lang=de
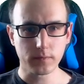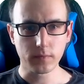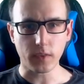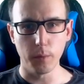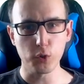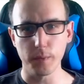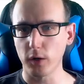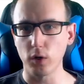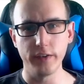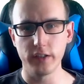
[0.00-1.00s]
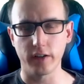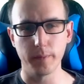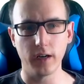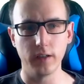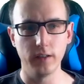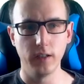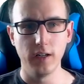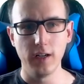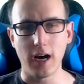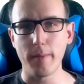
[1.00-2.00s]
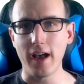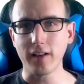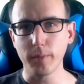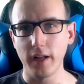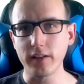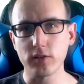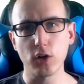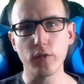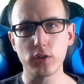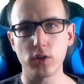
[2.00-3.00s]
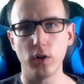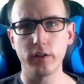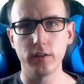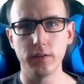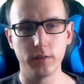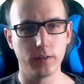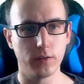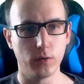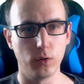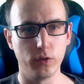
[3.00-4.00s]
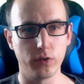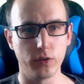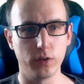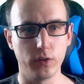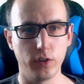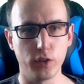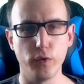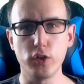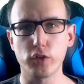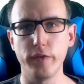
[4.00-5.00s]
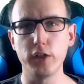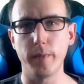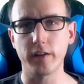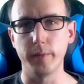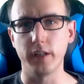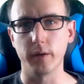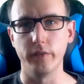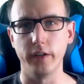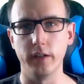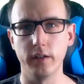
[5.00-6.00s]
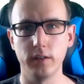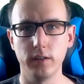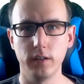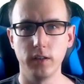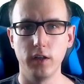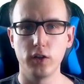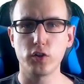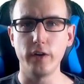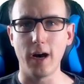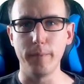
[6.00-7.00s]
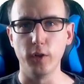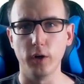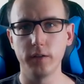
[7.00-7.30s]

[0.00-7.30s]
Muss ich mal gucken, wie ich das mache. Aber erstmal herzlichen Glückwunsch, Leute, und äh, ich wünsche euch viel Spaß mit dem Gewinn. Schönen Abend noch.